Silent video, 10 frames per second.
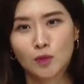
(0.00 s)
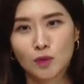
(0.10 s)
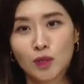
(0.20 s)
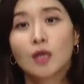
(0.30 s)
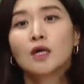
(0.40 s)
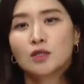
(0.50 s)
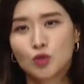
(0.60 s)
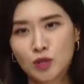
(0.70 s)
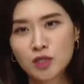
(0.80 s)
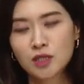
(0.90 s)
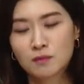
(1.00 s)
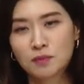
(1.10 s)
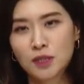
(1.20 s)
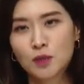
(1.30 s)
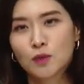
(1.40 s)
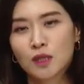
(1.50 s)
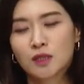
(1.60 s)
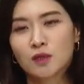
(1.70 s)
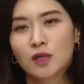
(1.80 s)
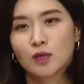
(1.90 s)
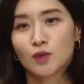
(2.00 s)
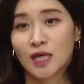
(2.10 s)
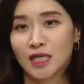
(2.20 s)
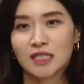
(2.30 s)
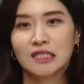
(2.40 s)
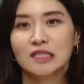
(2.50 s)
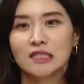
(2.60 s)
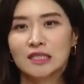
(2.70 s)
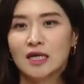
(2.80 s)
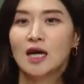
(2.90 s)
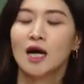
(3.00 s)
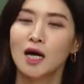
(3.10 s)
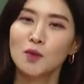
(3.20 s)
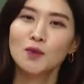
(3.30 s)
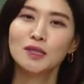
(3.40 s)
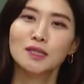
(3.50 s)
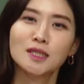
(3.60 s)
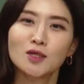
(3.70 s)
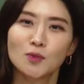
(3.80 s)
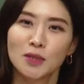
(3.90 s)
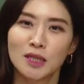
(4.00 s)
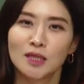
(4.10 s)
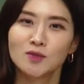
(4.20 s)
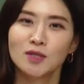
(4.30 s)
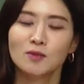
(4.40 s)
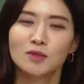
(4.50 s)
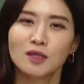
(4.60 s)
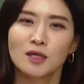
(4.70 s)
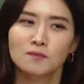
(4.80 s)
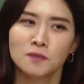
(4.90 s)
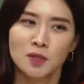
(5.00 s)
또 우리 출제 지필 교과서 계속 같이 이제 하고 있는 그런 베테랑 선생님들이